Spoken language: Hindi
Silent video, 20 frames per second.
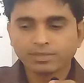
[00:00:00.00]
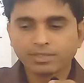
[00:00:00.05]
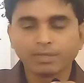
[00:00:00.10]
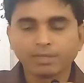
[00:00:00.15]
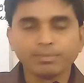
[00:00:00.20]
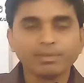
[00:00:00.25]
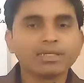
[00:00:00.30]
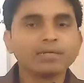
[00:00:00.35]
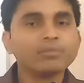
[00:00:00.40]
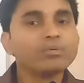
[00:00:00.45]

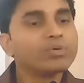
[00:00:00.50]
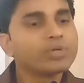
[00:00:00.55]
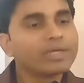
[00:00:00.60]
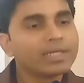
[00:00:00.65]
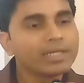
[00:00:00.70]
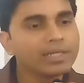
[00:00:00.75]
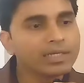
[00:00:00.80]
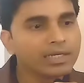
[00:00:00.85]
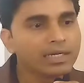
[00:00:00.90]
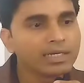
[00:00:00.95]
कभी कम हो
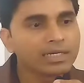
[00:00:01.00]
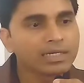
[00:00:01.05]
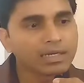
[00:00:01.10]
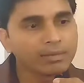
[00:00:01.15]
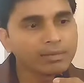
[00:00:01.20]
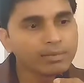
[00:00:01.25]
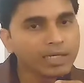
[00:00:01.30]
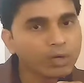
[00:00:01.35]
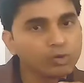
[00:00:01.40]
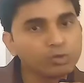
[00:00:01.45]
गई
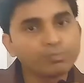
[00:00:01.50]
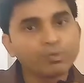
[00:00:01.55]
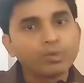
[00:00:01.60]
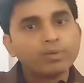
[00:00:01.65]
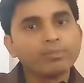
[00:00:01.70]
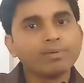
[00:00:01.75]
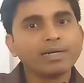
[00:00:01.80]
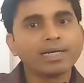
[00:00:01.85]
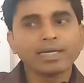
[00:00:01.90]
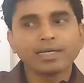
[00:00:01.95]
कभी
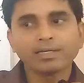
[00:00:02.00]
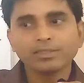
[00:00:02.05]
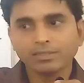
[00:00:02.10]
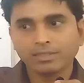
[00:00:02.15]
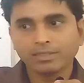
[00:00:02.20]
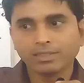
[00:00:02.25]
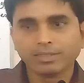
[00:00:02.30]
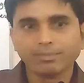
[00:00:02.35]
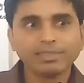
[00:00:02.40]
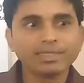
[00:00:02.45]
आउटपुट बढ़ गया
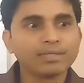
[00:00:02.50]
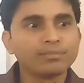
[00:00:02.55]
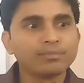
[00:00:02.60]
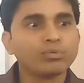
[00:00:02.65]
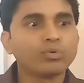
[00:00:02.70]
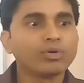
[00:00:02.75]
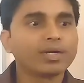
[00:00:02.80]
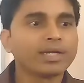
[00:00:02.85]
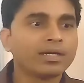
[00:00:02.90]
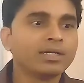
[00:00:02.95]
कभी कम
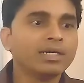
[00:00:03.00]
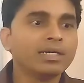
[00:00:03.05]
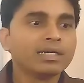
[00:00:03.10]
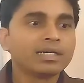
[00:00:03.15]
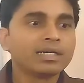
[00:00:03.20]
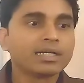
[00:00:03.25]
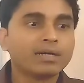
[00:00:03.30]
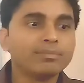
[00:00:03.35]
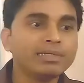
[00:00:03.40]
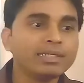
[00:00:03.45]
हो गया
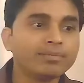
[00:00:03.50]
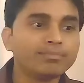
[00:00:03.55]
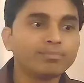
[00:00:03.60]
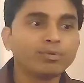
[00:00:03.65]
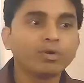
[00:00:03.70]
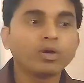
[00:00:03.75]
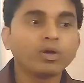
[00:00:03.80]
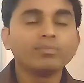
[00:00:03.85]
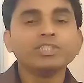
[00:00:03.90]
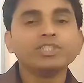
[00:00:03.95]
कभी
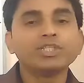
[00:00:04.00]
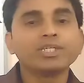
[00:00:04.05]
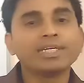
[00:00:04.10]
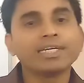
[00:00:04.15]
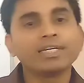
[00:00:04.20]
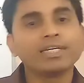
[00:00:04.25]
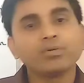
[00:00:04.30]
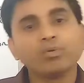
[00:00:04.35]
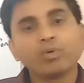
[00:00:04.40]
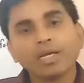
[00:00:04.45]
एम्प्लॉयमेंट
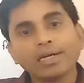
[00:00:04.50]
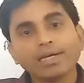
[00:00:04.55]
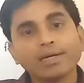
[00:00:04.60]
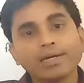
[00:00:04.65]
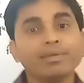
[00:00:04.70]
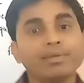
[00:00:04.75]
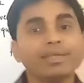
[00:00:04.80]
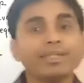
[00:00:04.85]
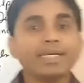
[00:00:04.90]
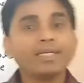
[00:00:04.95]
जनरेट हो गया
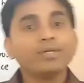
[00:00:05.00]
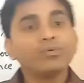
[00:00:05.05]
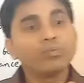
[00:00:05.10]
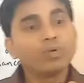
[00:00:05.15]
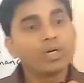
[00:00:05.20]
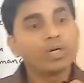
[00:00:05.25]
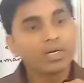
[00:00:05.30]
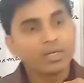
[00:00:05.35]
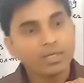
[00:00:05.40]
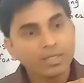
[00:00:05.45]
कभी नहीं
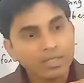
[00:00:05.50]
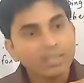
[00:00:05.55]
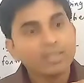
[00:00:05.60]
हुआ